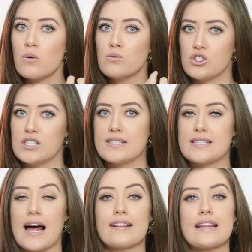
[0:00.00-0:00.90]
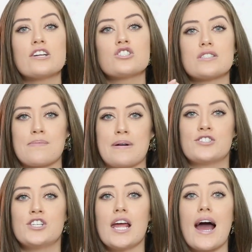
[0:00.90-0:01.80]
com jeans e ela tá de
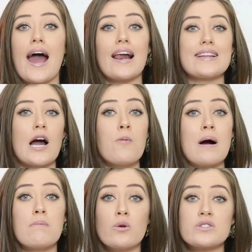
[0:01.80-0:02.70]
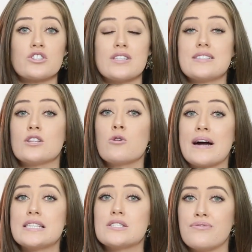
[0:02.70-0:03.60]
sapatilha, ela tá com uma blusa de tecido
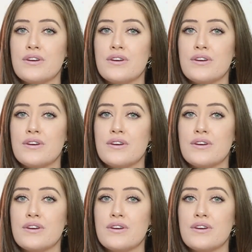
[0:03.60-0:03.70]
mais